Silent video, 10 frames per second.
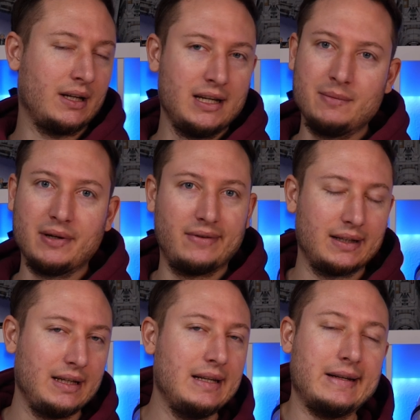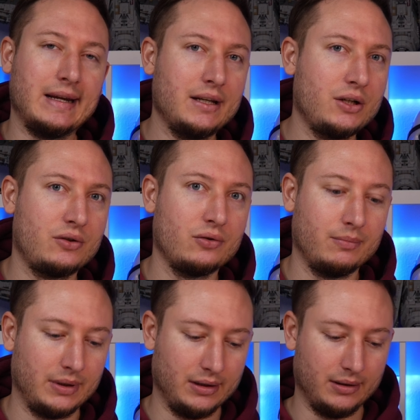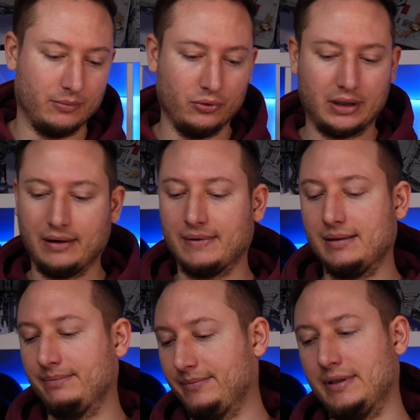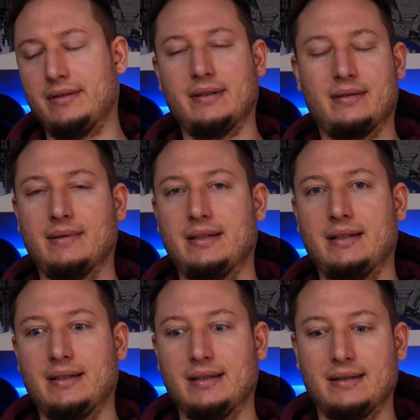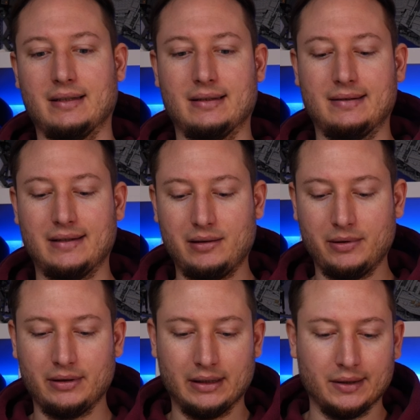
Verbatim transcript: Ist im Endeffekt identisch zum äh, Mulking, weil es ist quasi dasselbe.